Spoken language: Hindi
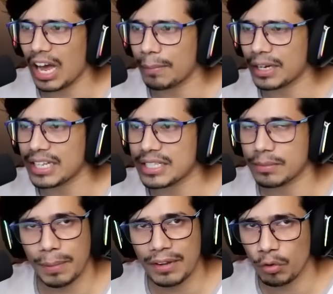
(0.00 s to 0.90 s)
आर्मर का
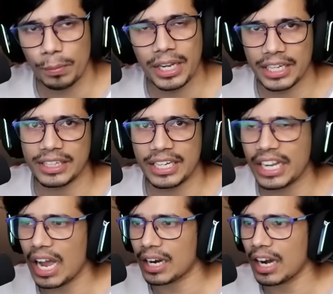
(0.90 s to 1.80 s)
भाई वो भी खरीदना है
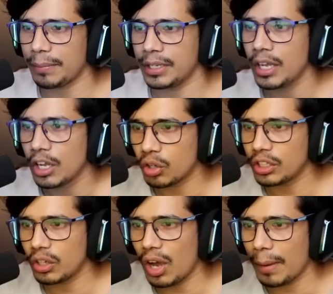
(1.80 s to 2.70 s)
ठीक है अगला भी
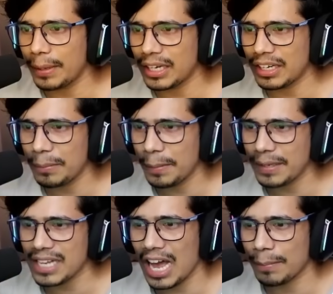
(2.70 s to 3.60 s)
क्योंकि देखो अभी के लिए ना मेरे
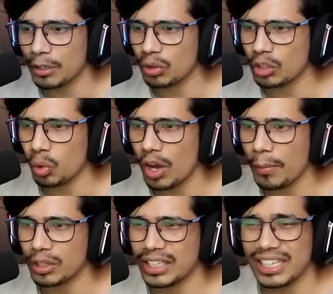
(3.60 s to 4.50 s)
पास आर्मर तो है थोड़ा
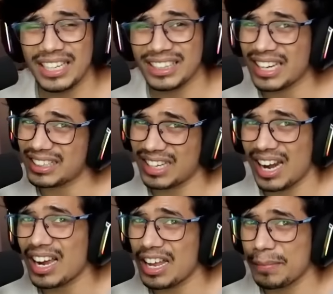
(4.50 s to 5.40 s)
बहुत लेकिन इतना
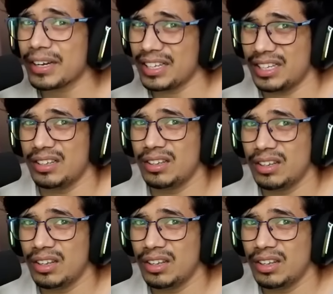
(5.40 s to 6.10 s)
खतरनाक आर्मर नहीं है